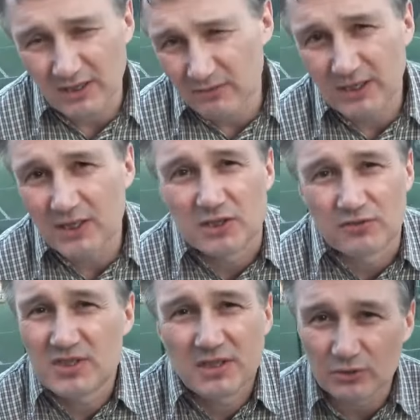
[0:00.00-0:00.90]
jak wydaje się
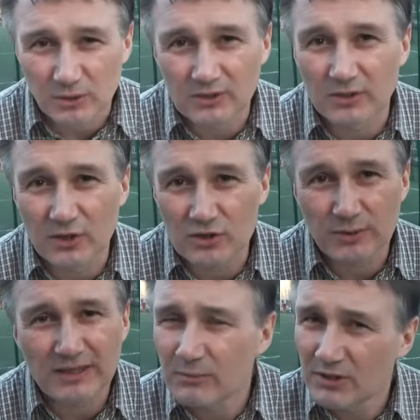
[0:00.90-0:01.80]
wszystkie, które do niego
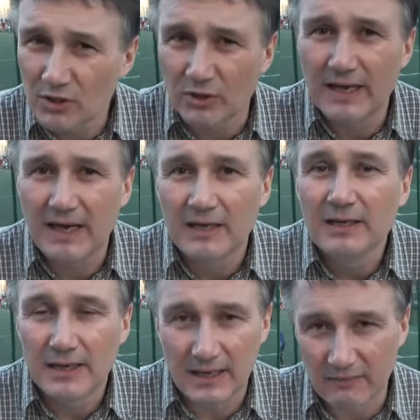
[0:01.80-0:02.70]
składam. Nie tylko ja,
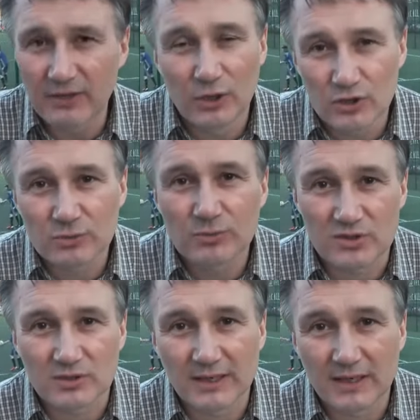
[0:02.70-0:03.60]
ale wiele osób
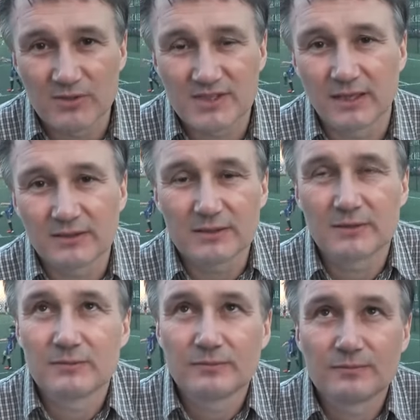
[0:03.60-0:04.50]
doskonale mi zna. Ale
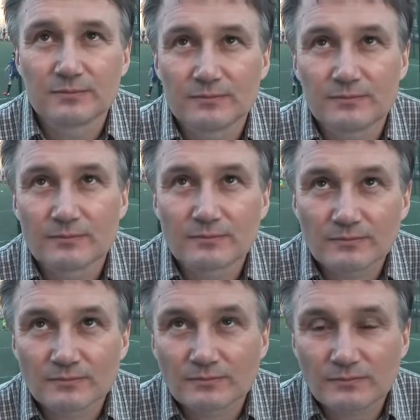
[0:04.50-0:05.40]
może w koszu na śmieci pana
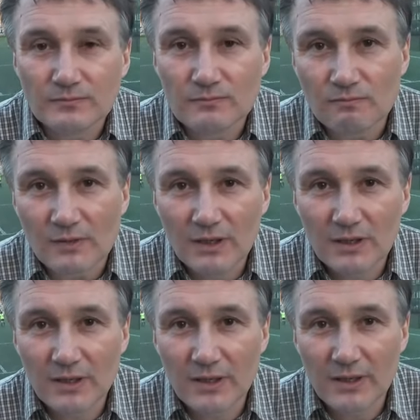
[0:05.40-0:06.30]
Cola?
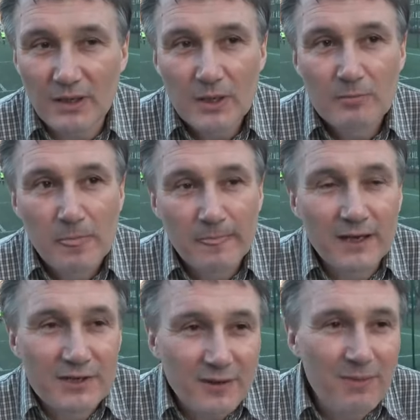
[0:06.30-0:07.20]
E,
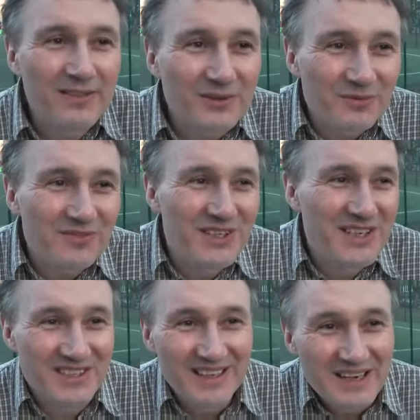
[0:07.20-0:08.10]
znaczy wie pan, no mówi
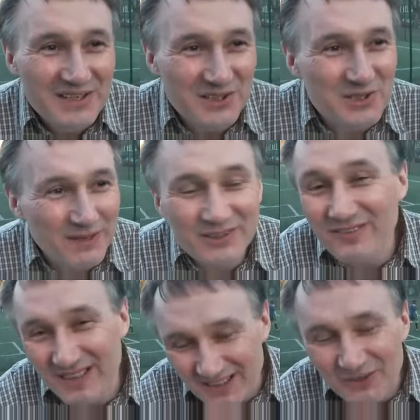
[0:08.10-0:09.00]
się, że, że ci
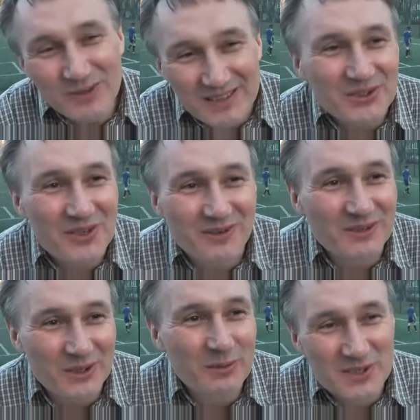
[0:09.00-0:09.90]
panowie, ale akurat to i
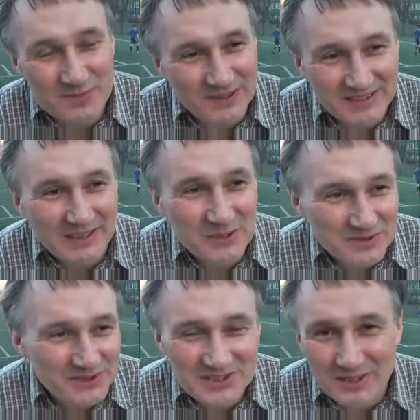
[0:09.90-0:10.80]
wolno robić, spotykają
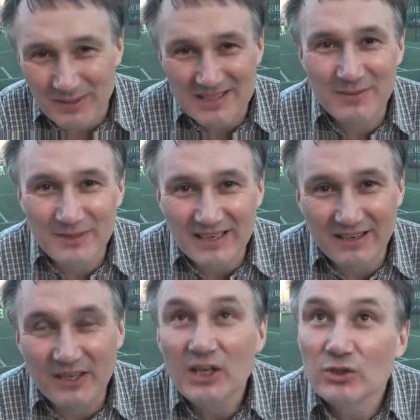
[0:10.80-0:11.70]
się gdzieś tam razem na
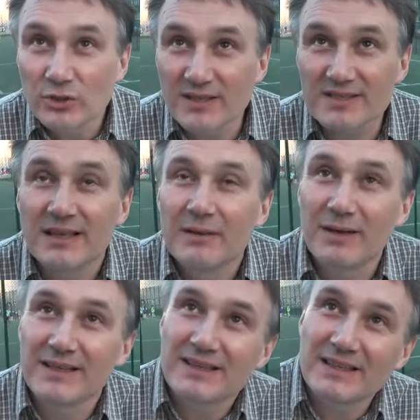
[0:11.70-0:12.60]
kawę. To jest,
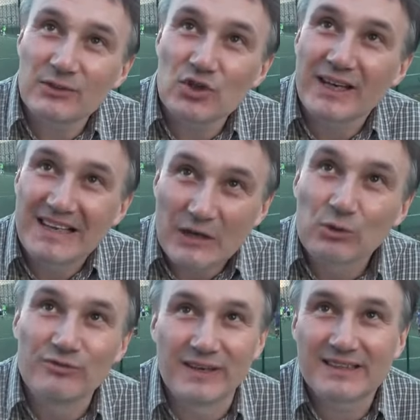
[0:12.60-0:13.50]
panie redaktorze,
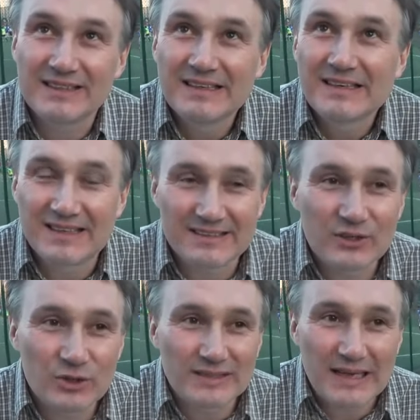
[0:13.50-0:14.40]
krakówek.
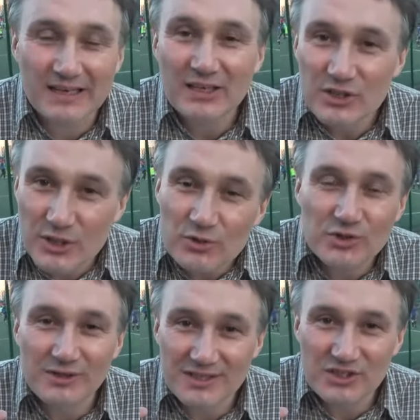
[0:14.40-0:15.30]
Dlatego tak
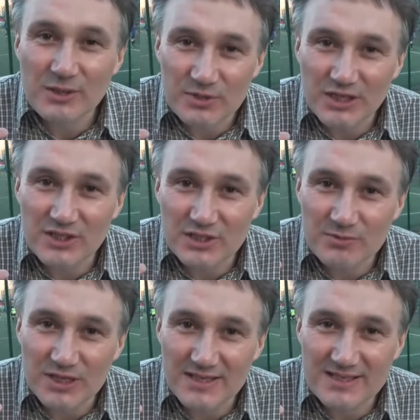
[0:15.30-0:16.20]
ciężko jest się przeżyć
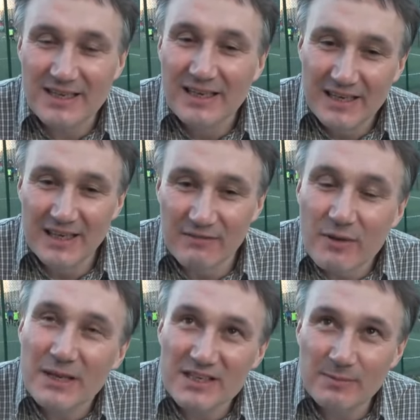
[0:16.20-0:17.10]
przez
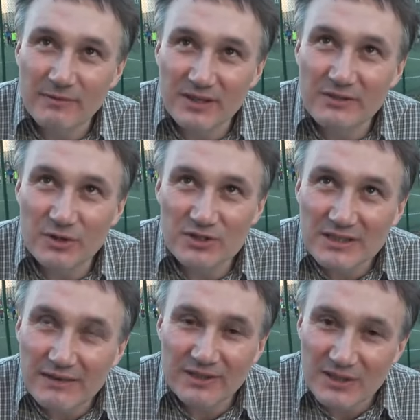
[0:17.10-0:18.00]
wymiar sprawiedliwości,
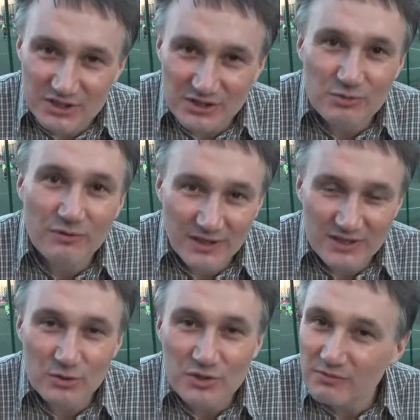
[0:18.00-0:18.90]
nawet jeśli człowiek
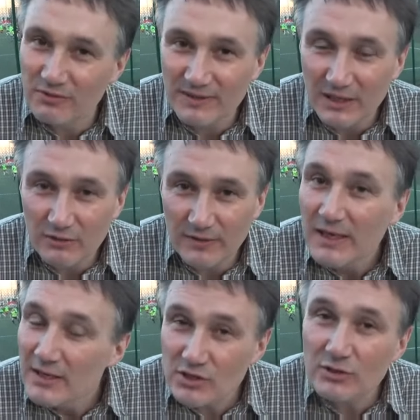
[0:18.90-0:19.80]
jest uczciwy w Krakowie.
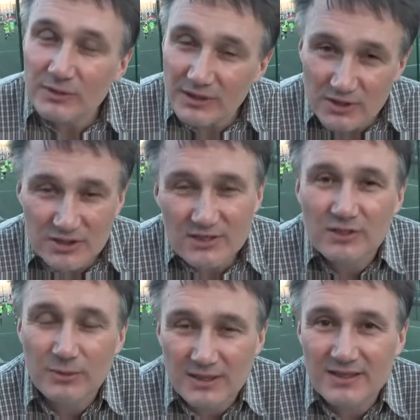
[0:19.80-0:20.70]
Zresztą identyczna
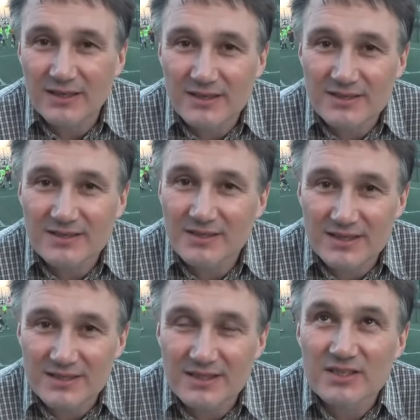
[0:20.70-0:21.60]
sytuacja jest,
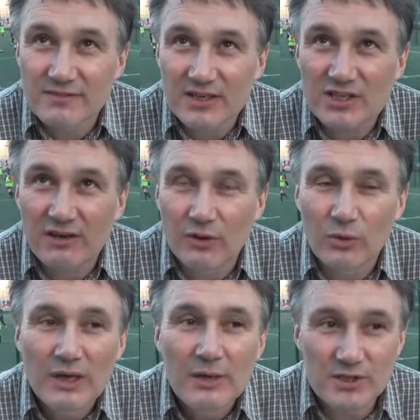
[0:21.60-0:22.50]
jest z Warszawą.
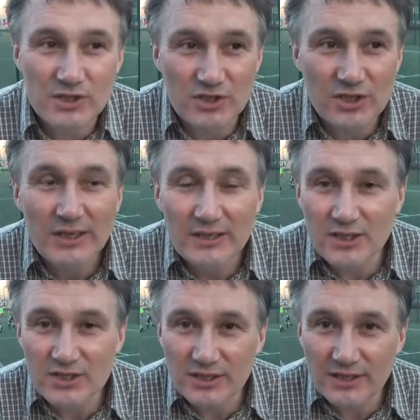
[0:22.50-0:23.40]
Przecież
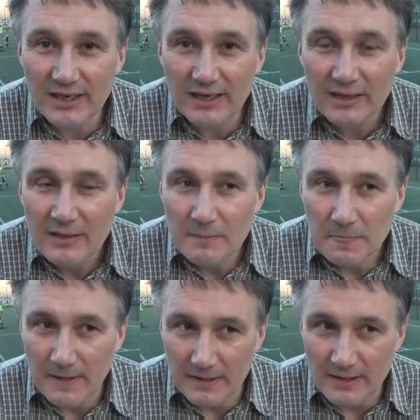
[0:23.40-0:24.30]
jeśli ja
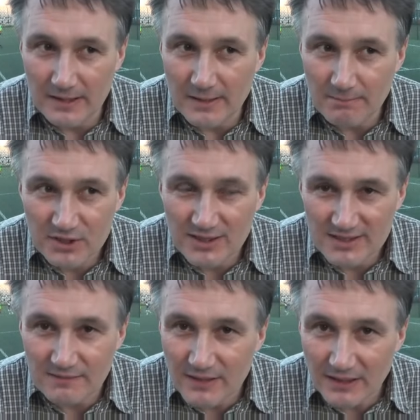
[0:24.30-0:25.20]
e,
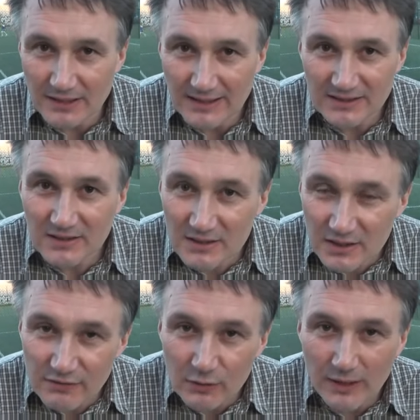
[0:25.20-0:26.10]
przez wiele lat
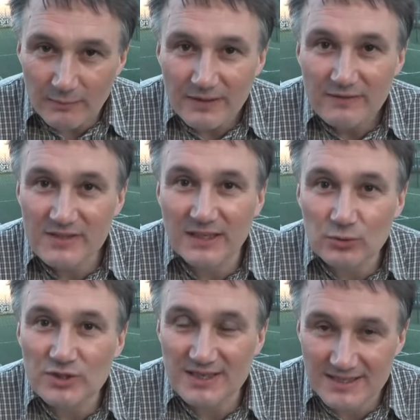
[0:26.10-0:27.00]
tkwiłem w
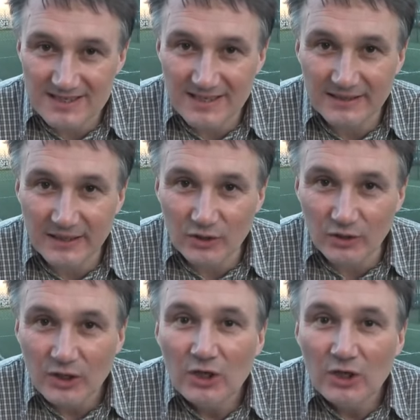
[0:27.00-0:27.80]
statusie skazanego,